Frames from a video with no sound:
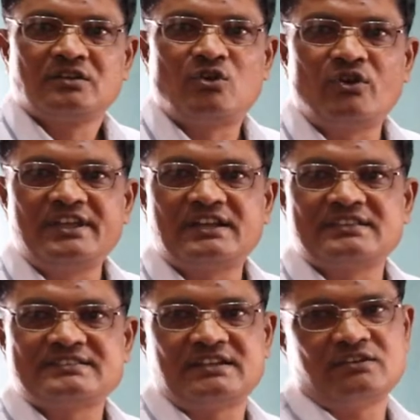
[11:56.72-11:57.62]
गोइंग
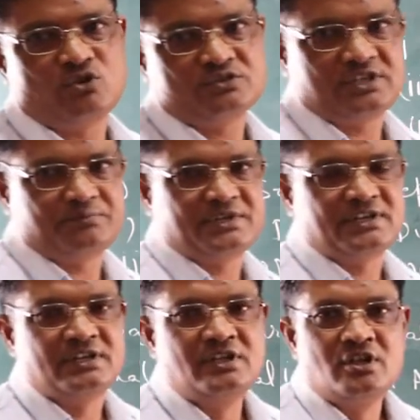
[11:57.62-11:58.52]
कंसर्न कॉन्सेप्ट
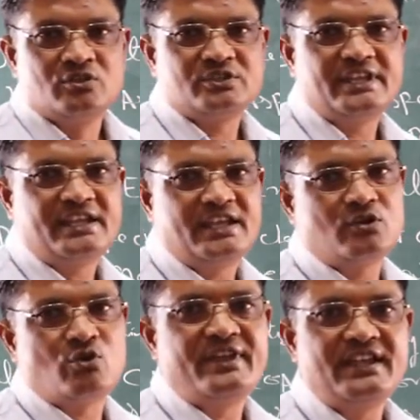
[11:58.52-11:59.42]
तो देखिए
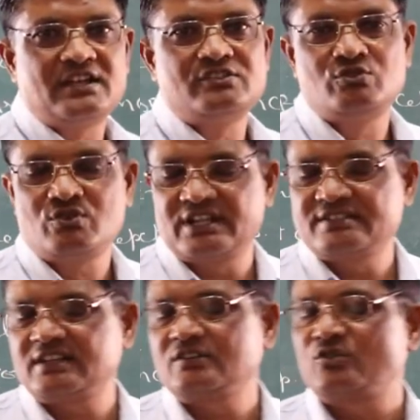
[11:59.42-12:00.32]
गोइंग जो
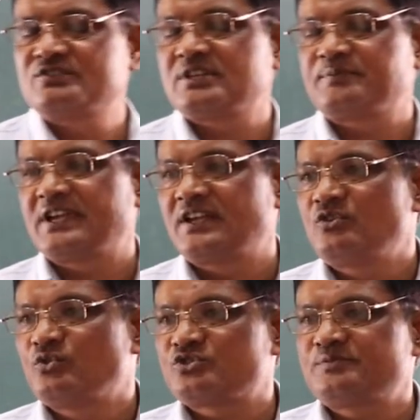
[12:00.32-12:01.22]
कंसर्न कॉन्सेप्ट है
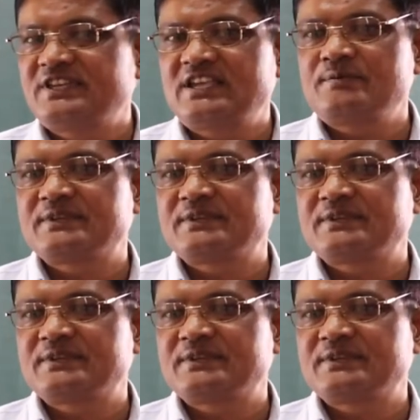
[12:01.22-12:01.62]
उसमें यही